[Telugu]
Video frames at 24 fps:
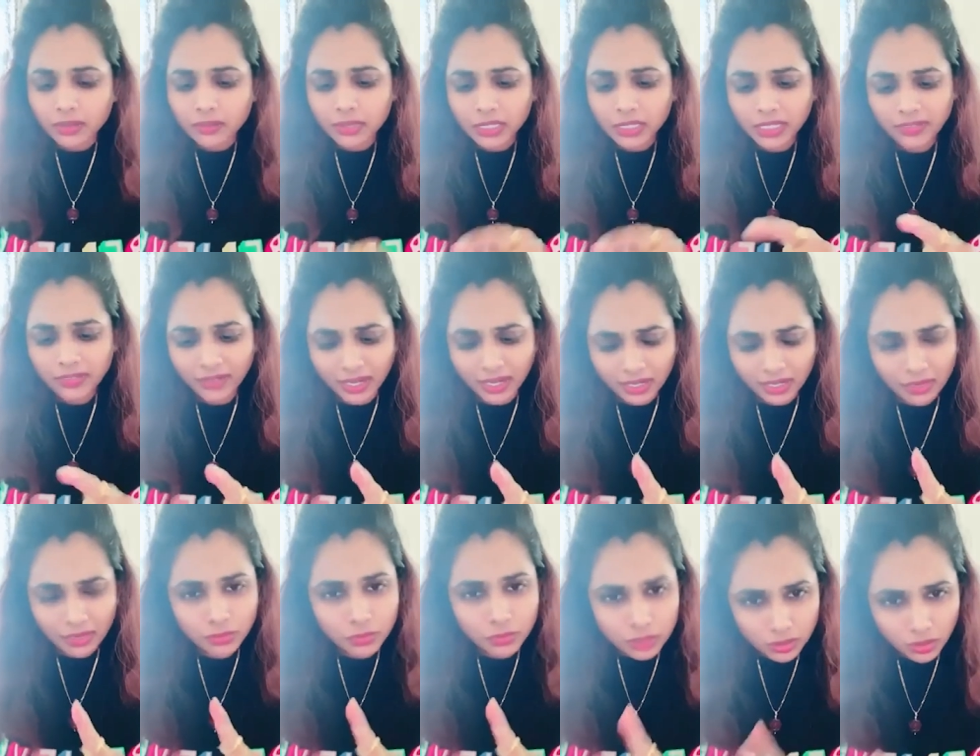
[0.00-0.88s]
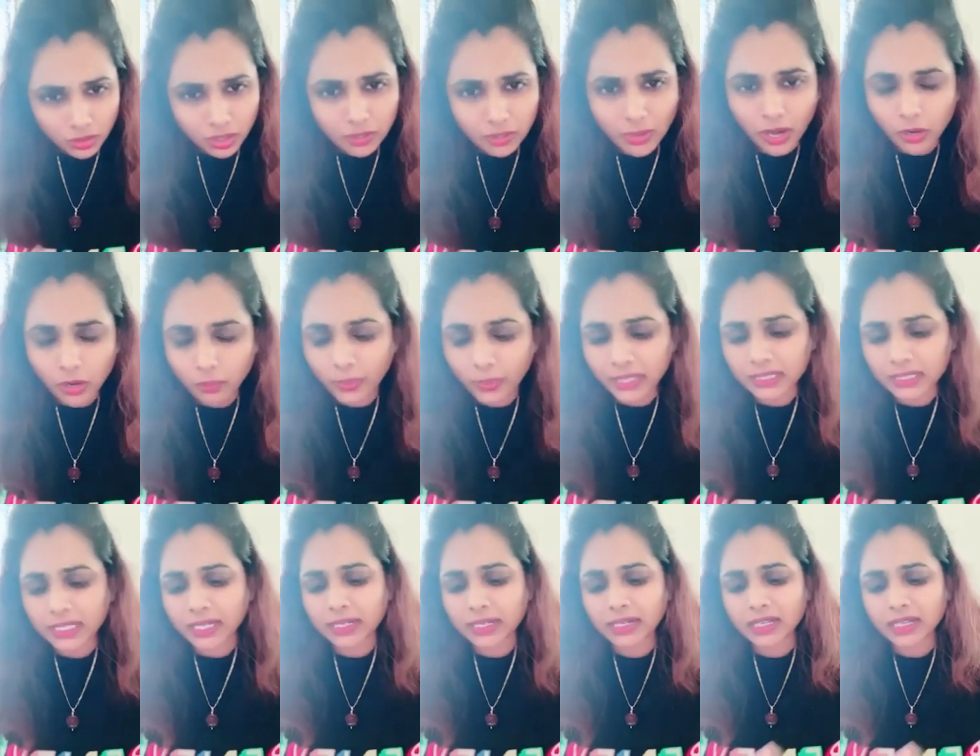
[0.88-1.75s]
నీ వల్ల ముసలోళ్ళు
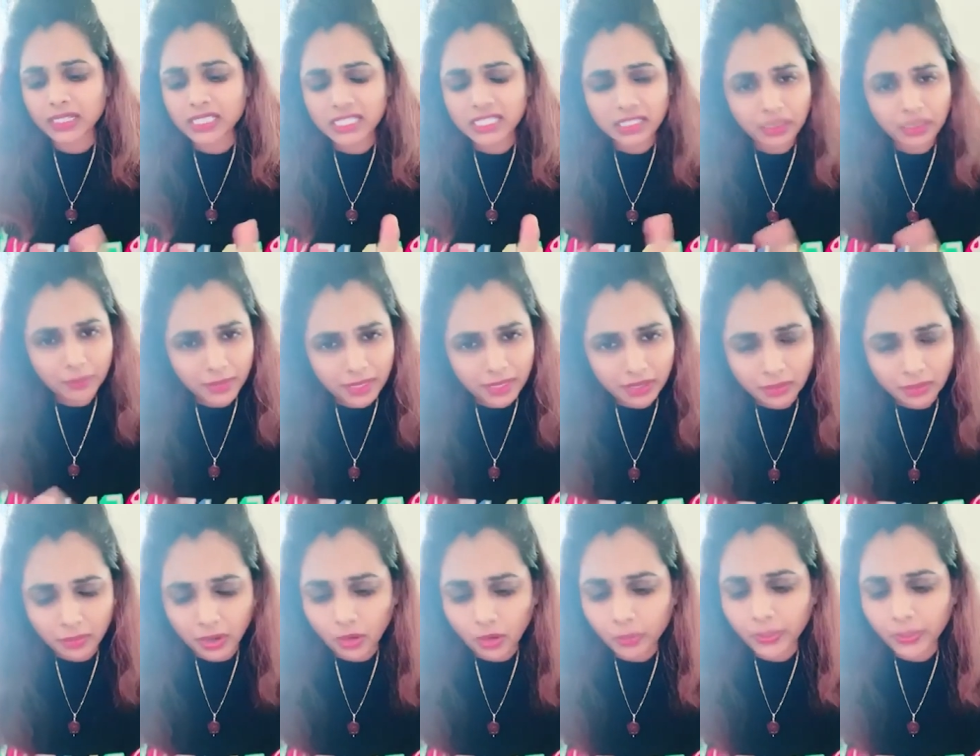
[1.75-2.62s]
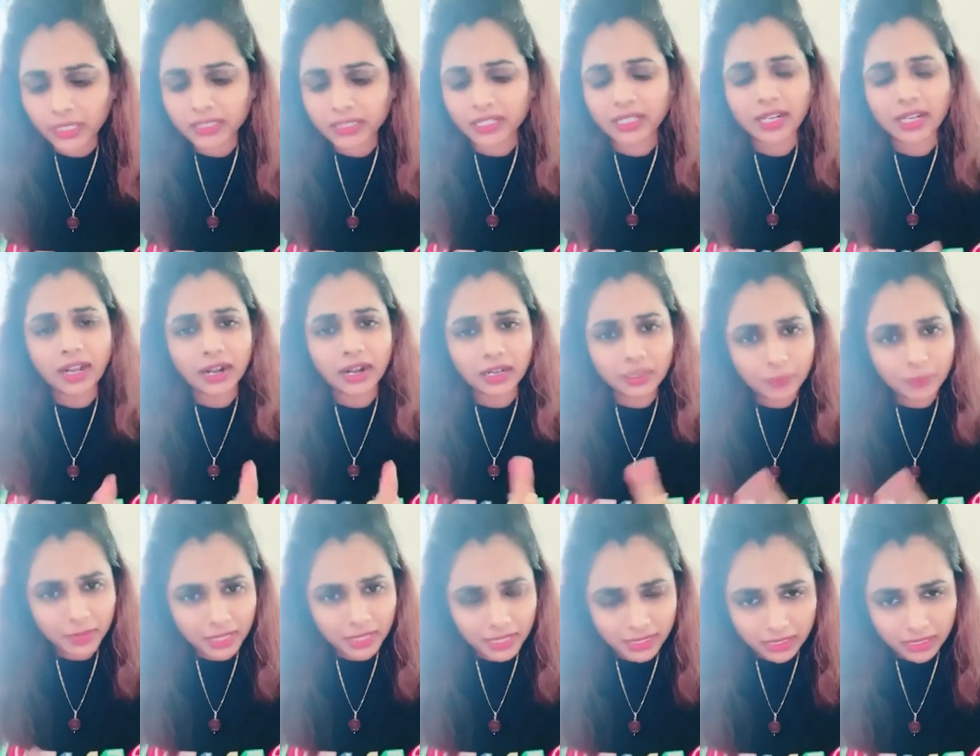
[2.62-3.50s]
బాగుపడ్డారా చిన్నపిల్లలు బాగుపడ్డారా
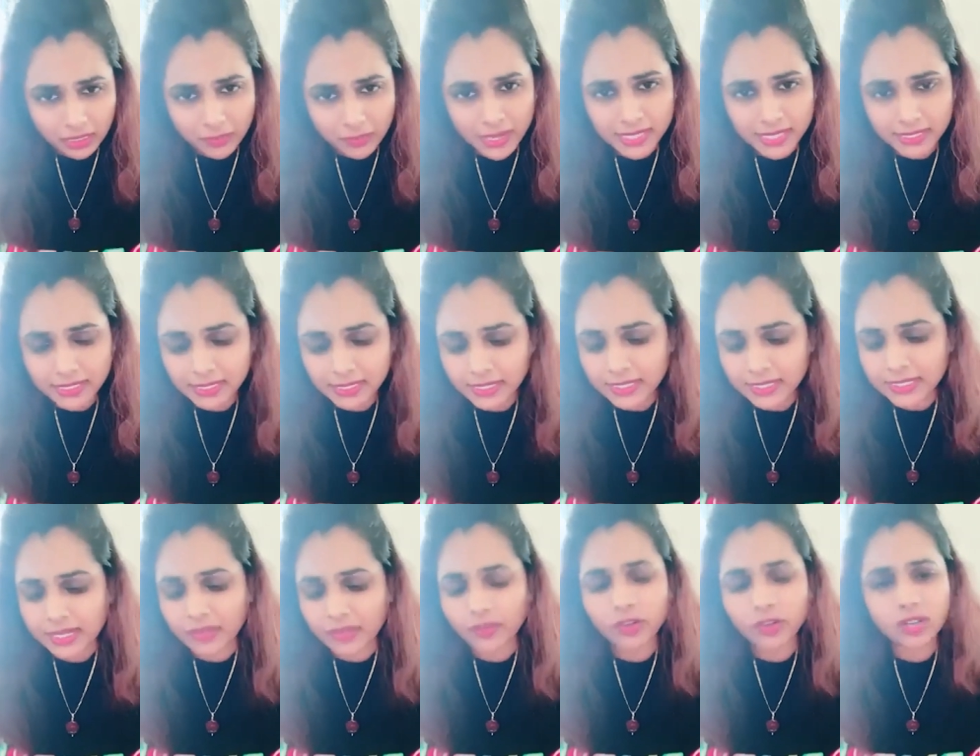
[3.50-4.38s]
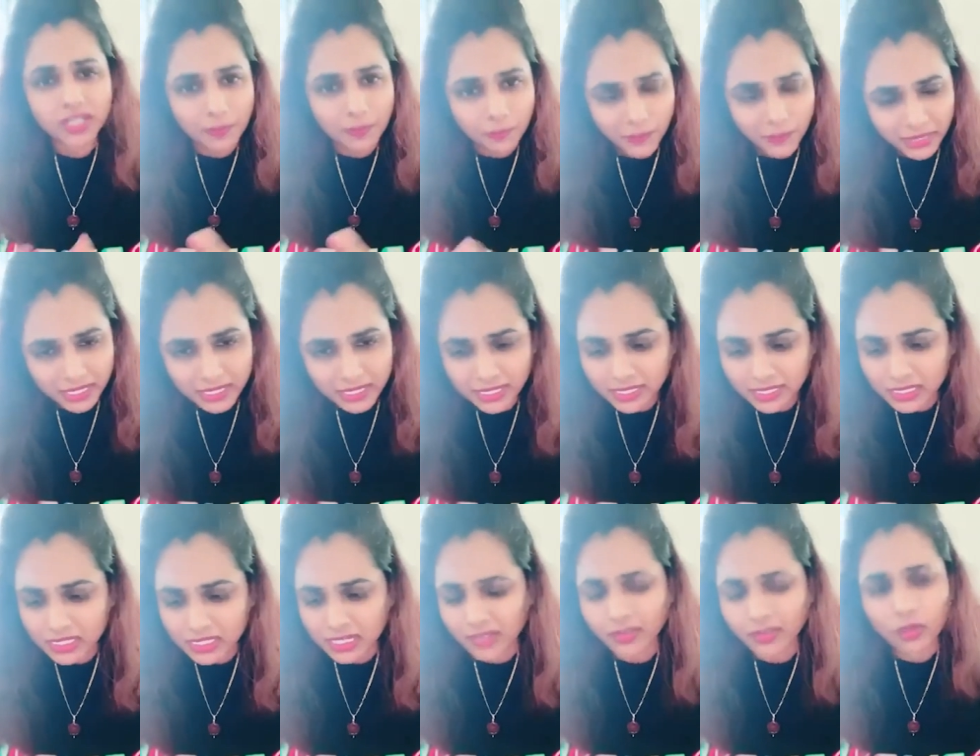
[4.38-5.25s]
ఆడపిల్లల కింద మంచి చేసావా ఒక కంపెనీ
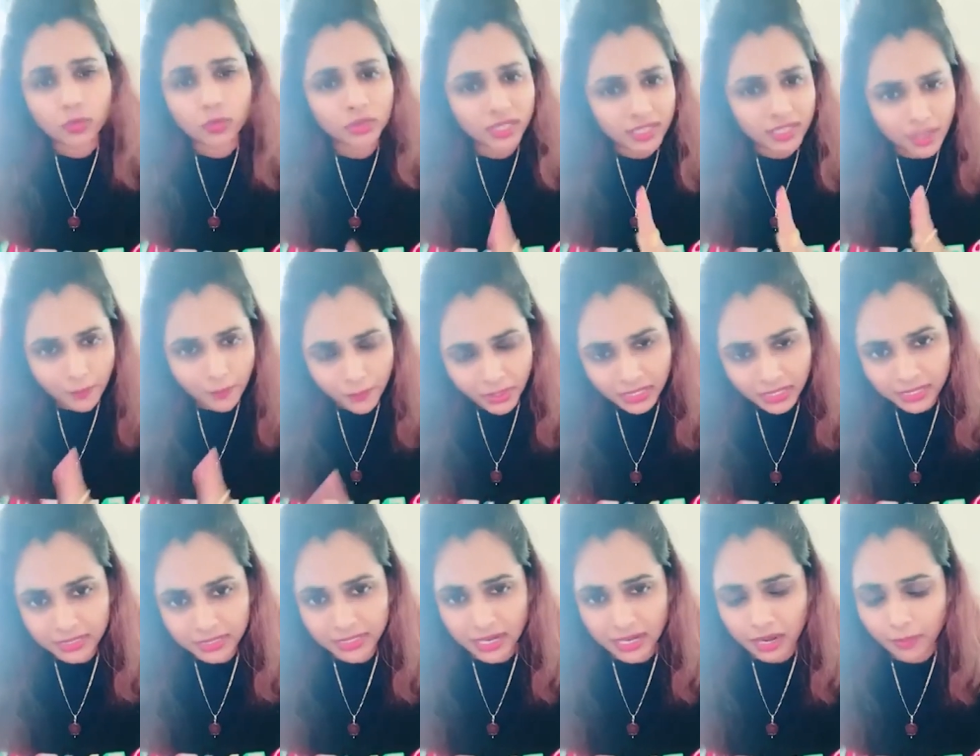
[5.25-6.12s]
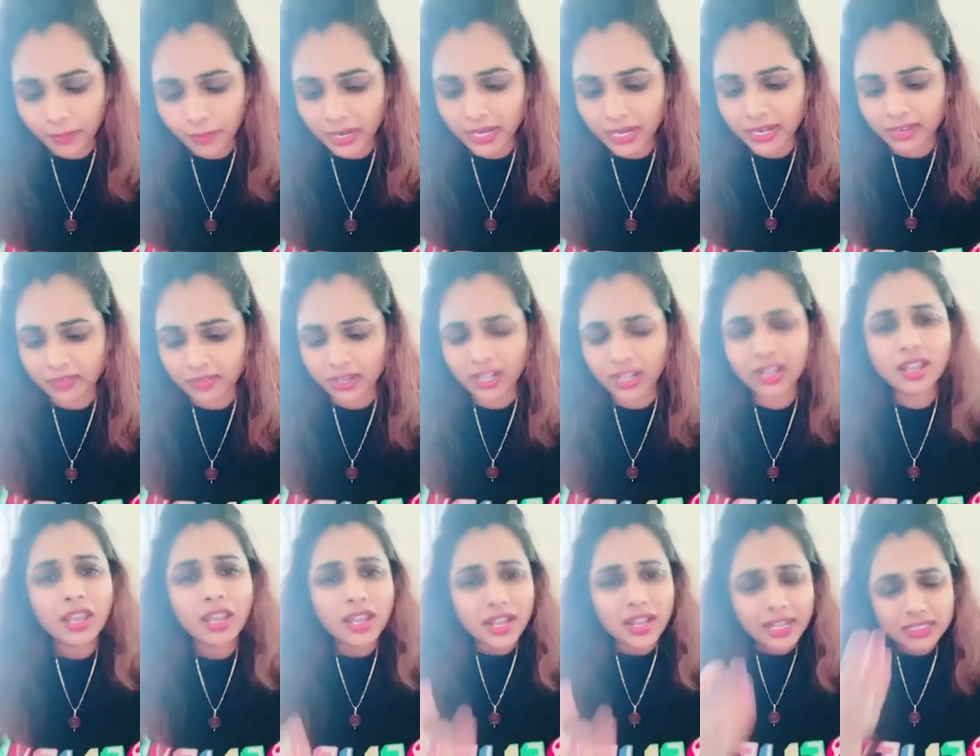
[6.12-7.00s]
తెచ్చావా ఉన్న కంపెనీలను కాపాడావా
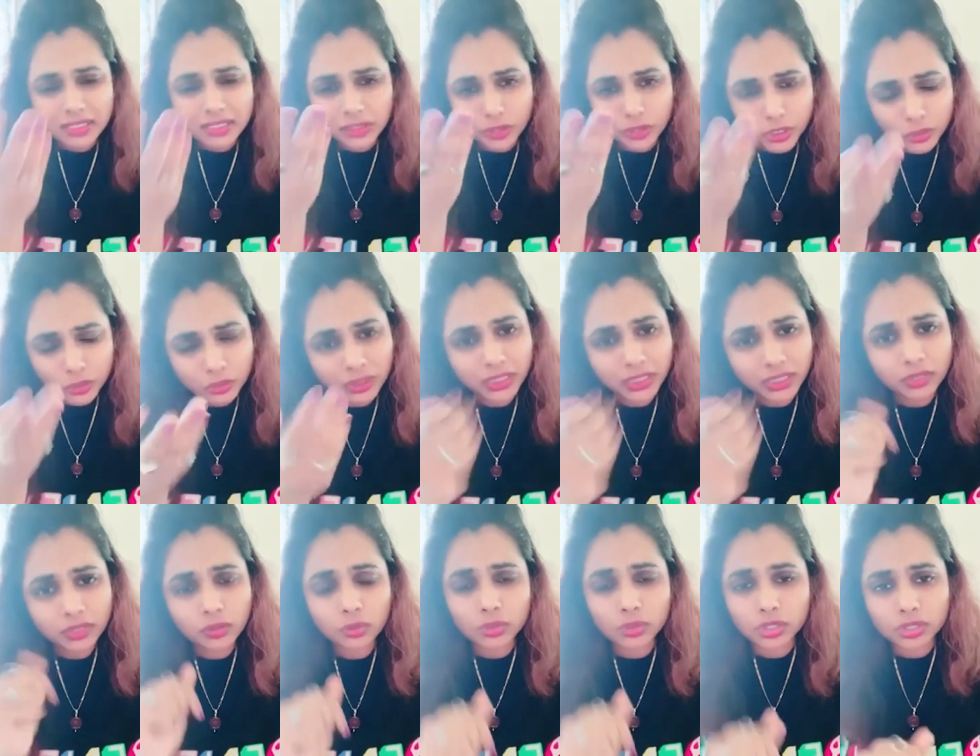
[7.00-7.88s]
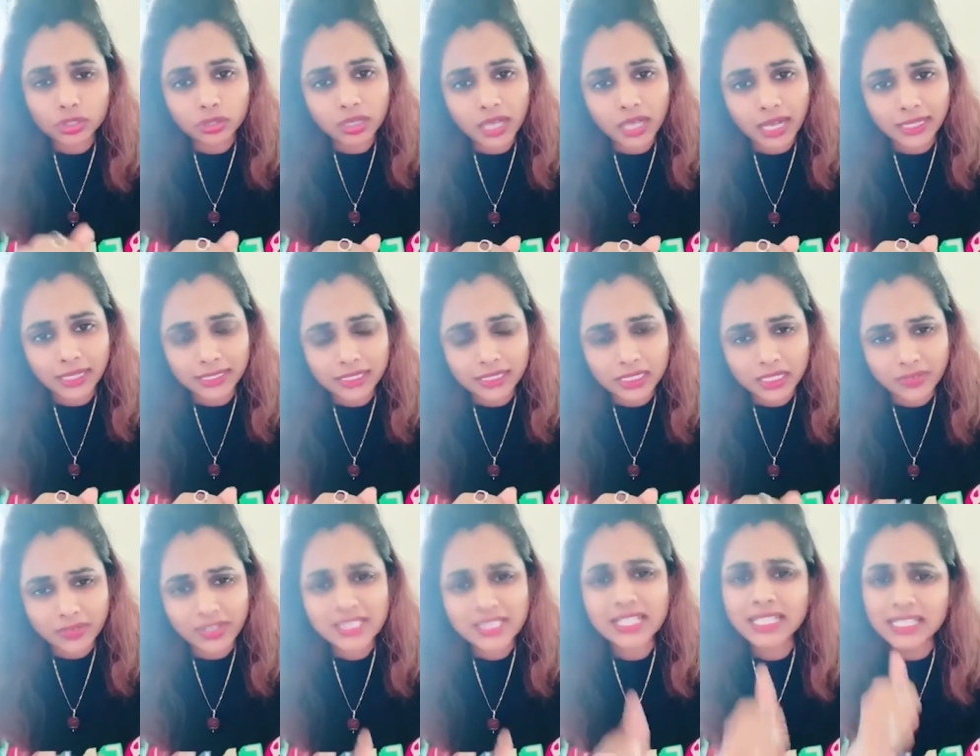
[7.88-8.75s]
అసలు యువతకు ఉద్యోగాలు
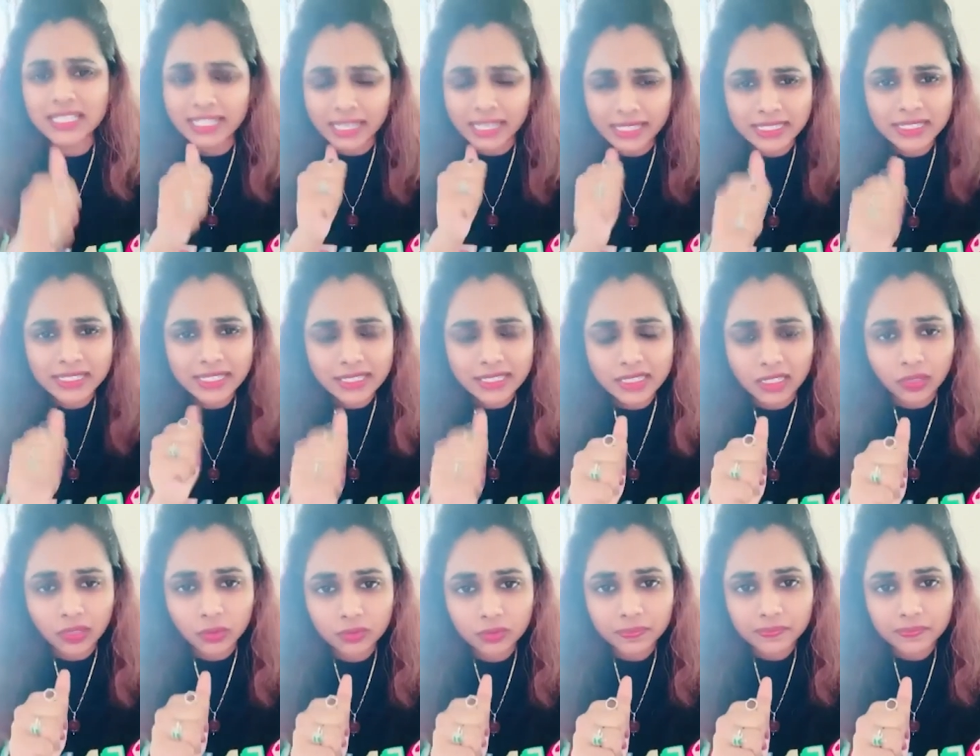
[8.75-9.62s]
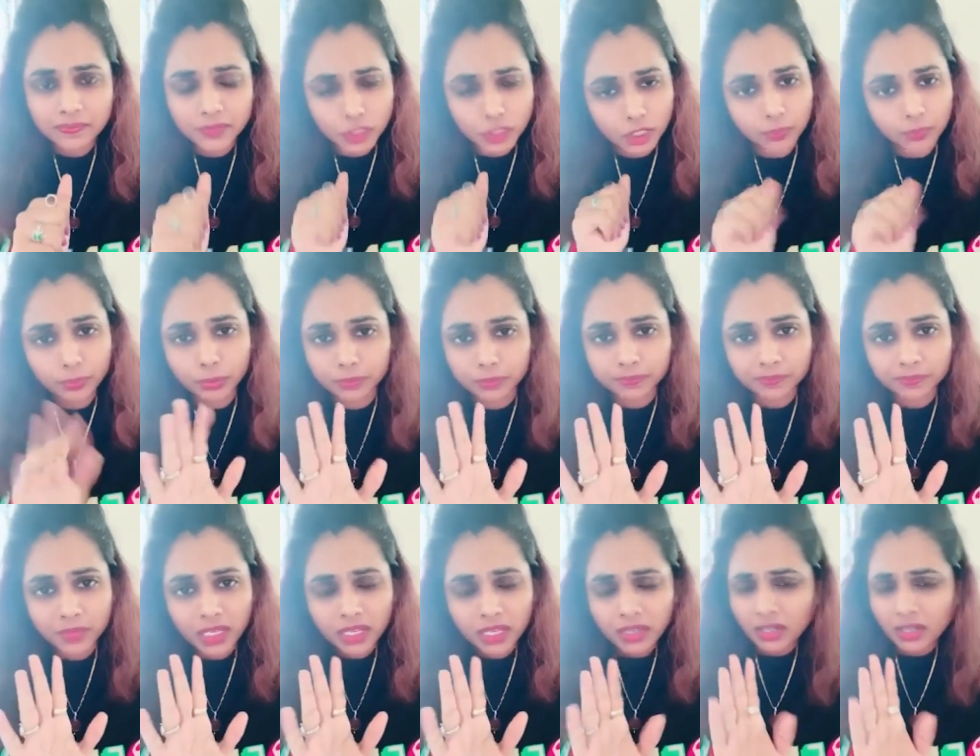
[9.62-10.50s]
ఇచ్చావా అసలు ఏం చేసావు చెప్పు
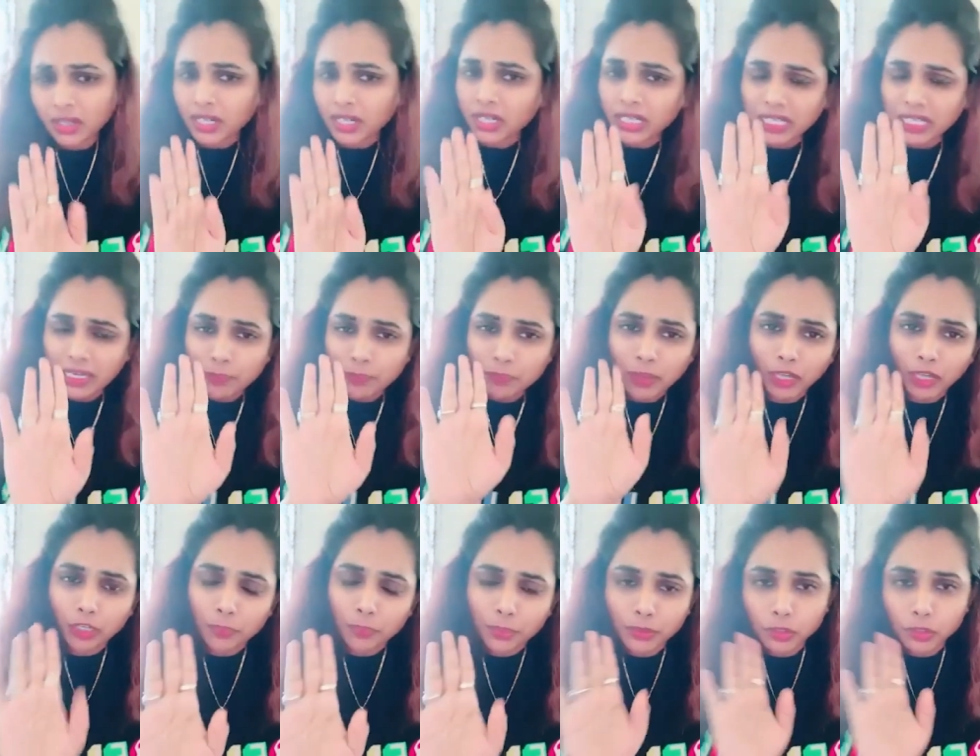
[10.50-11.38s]
నీ బలుపును